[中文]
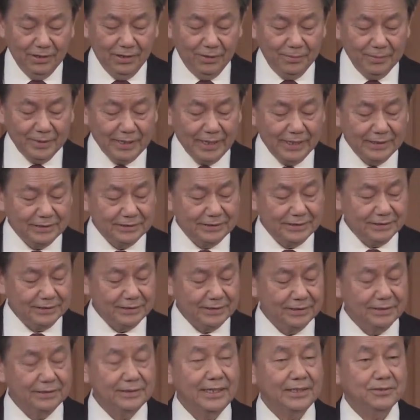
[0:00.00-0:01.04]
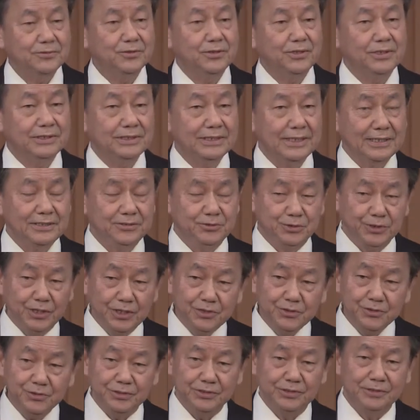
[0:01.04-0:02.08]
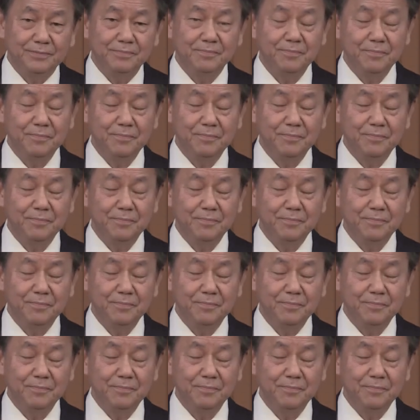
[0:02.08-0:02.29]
我们看，这是他说：“这个选举